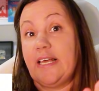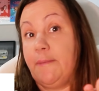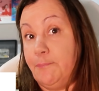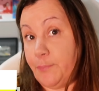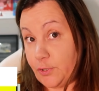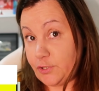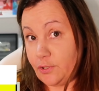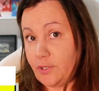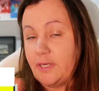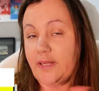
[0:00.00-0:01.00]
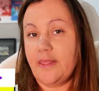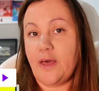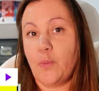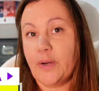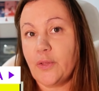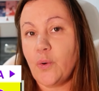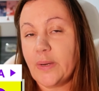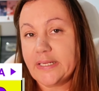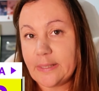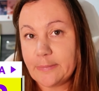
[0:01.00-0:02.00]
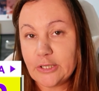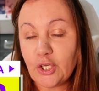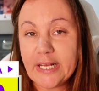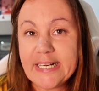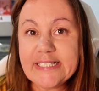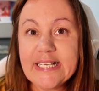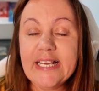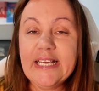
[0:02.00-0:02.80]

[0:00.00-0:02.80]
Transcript: en pozo, ¿de acuerdo? 40 mil dólares.